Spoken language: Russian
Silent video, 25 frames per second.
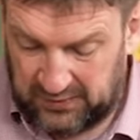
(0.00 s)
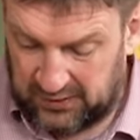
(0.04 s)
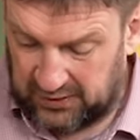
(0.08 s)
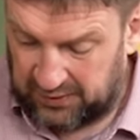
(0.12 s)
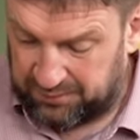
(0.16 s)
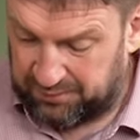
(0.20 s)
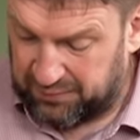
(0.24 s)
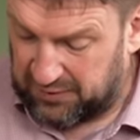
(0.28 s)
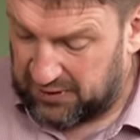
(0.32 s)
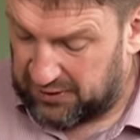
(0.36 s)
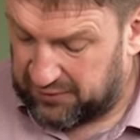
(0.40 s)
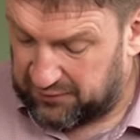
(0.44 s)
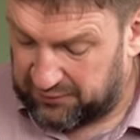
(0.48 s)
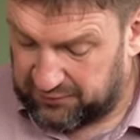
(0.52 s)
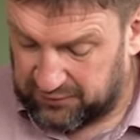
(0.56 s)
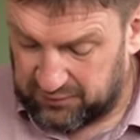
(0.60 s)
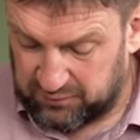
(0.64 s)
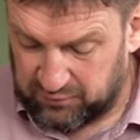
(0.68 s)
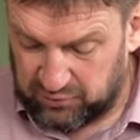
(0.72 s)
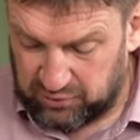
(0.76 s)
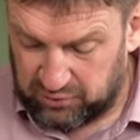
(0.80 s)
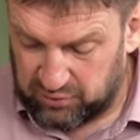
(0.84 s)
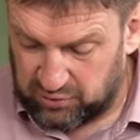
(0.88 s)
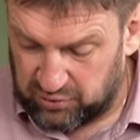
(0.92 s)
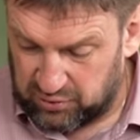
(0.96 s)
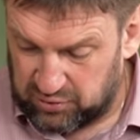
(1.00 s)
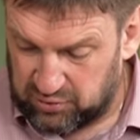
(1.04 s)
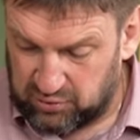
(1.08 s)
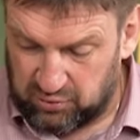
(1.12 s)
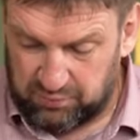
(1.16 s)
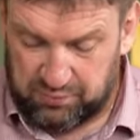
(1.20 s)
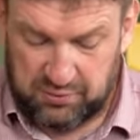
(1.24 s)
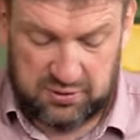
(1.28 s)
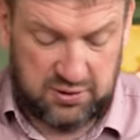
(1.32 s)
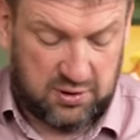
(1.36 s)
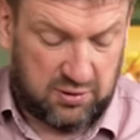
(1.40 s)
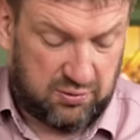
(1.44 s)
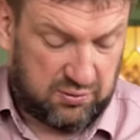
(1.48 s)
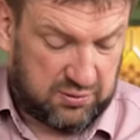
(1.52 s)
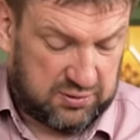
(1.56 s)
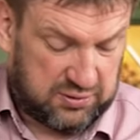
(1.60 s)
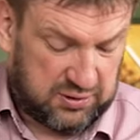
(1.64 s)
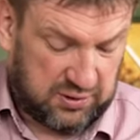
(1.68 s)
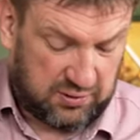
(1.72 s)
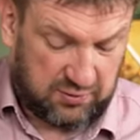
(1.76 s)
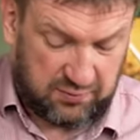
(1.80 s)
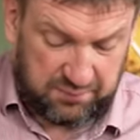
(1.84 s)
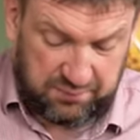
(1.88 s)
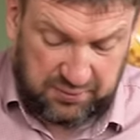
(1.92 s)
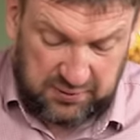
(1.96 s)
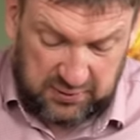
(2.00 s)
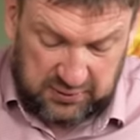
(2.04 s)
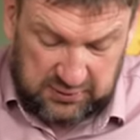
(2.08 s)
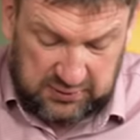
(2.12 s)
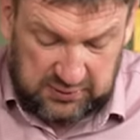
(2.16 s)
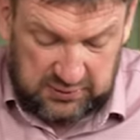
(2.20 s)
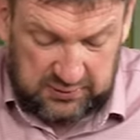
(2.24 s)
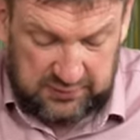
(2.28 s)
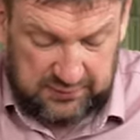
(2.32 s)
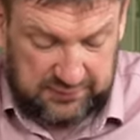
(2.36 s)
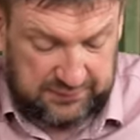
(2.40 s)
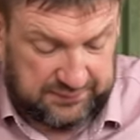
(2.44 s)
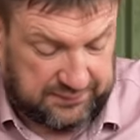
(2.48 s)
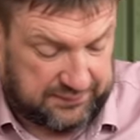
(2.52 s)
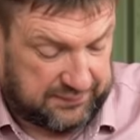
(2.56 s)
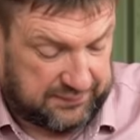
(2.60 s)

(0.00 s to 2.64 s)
Опять вымою доску после острого перца.